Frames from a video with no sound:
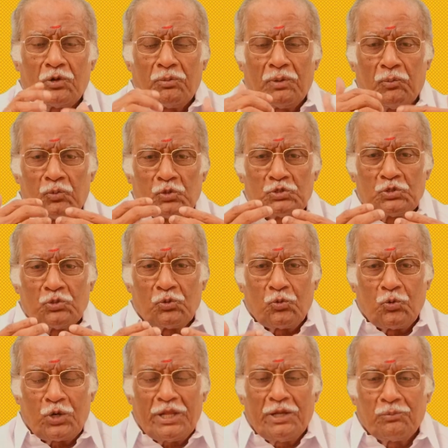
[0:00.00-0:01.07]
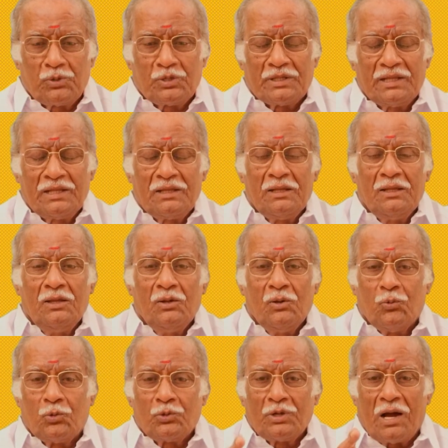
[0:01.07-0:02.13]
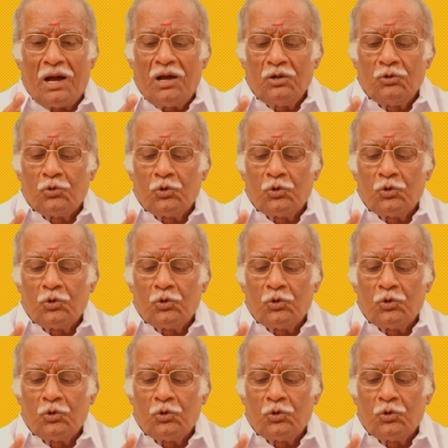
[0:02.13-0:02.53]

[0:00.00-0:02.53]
உடம்புல முழுசும் குறையும் போது உன் ஆண்